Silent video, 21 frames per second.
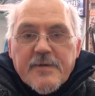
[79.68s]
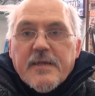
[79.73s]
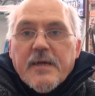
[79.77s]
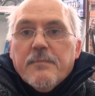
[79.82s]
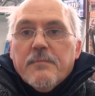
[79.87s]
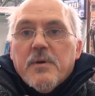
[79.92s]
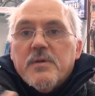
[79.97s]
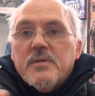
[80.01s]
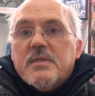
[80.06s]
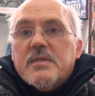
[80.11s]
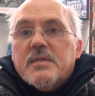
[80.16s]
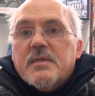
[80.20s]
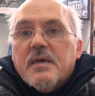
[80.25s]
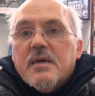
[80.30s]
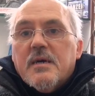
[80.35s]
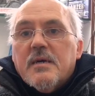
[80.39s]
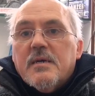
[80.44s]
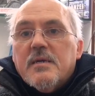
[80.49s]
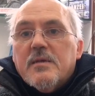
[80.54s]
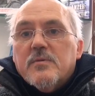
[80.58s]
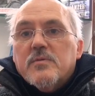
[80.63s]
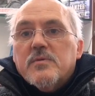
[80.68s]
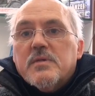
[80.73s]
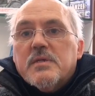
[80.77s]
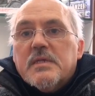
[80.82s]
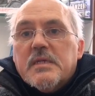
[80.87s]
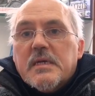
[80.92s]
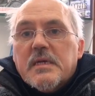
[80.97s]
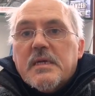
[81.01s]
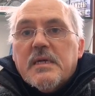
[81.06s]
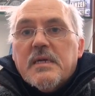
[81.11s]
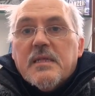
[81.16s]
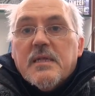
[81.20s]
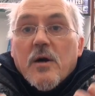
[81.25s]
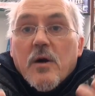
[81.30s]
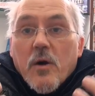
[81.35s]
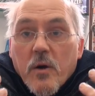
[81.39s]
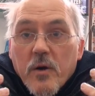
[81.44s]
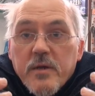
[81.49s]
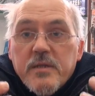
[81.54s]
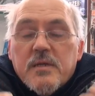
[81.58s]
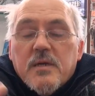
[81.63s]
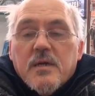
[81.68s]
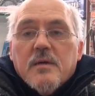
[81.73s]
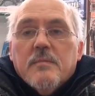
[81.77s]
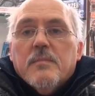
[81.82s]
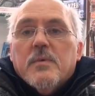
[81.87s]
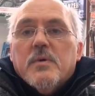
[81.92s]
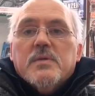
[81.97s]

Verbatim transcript: der Monsterindustrie, der heutigen